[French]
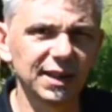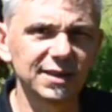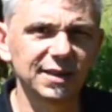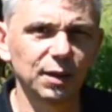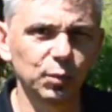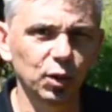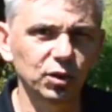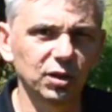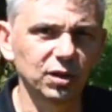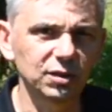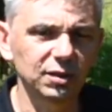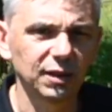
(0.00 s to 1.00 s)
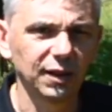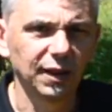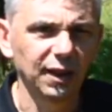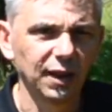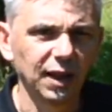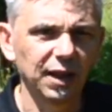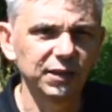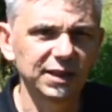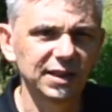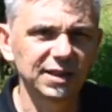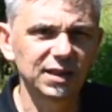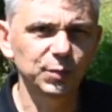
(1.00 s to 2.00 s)
assez importante,
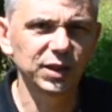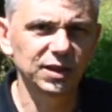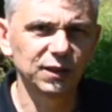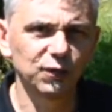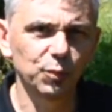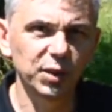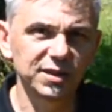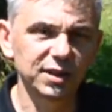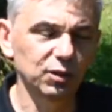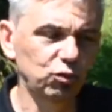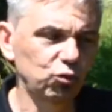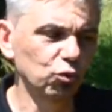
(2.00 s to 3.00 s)
avec des espèces qui vont passer